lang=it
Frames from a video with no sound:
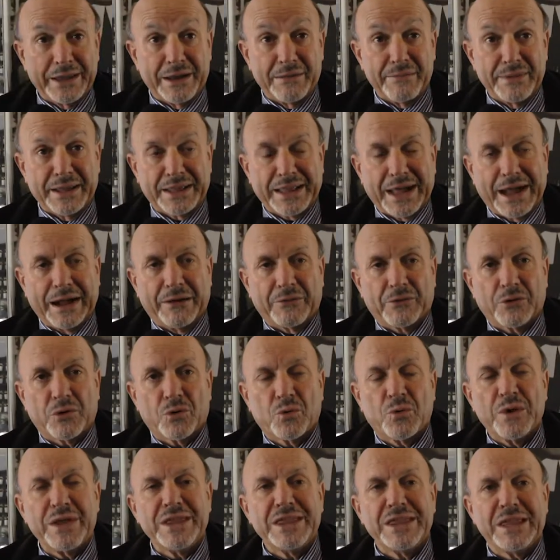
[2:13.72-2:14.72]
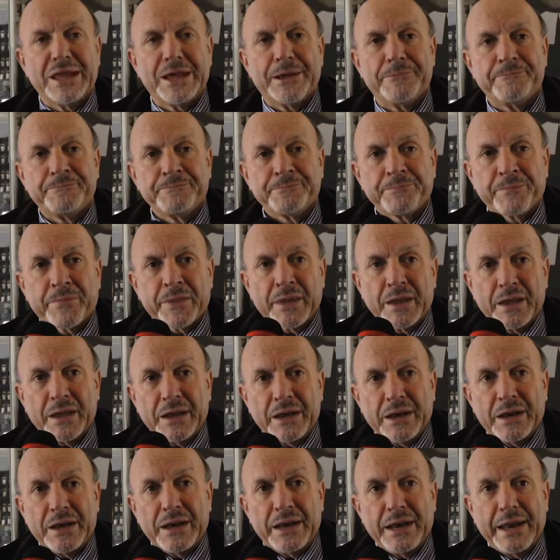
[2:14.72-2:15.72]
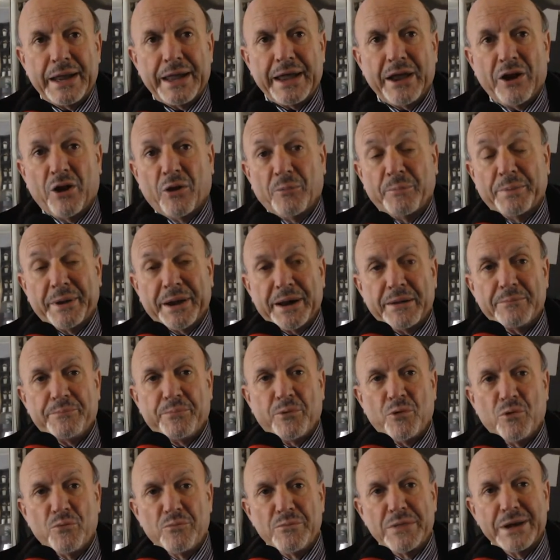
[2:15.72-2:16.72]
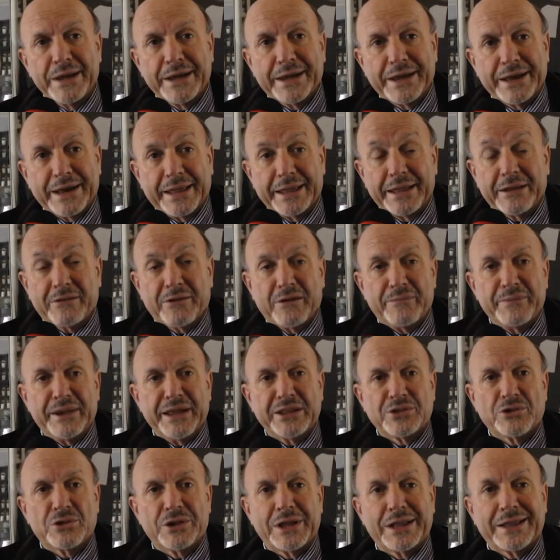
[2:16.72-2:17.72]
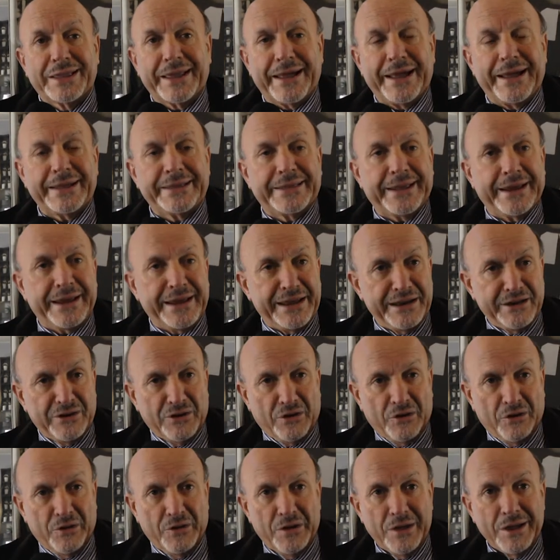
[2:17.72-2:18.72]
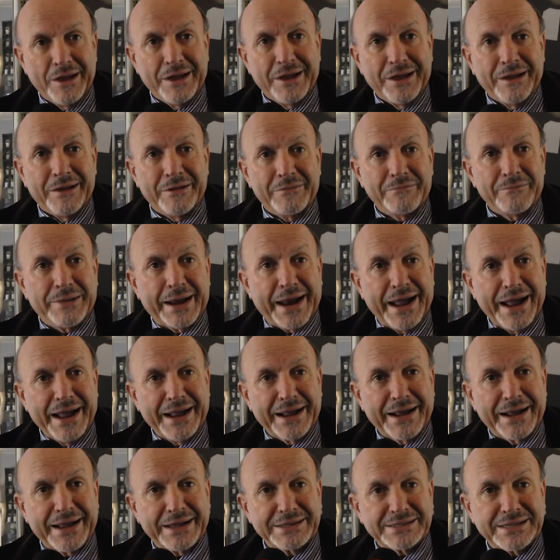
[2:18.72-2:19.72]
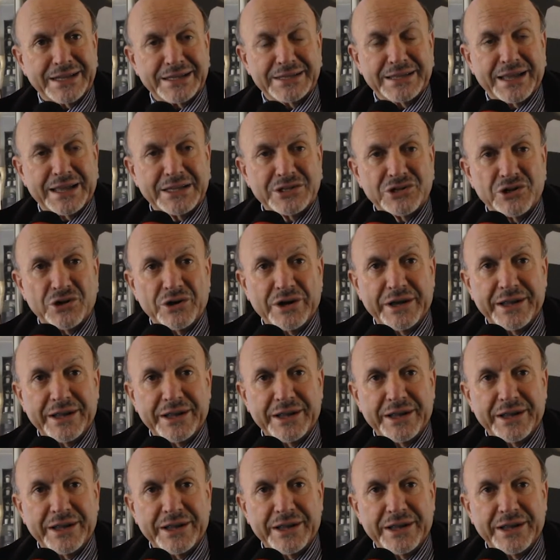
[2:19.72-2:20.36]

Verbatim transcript: del Metauro. Quindi le opere pubbliche, l'adeguamento del teatrino Branca Sant'Angelo in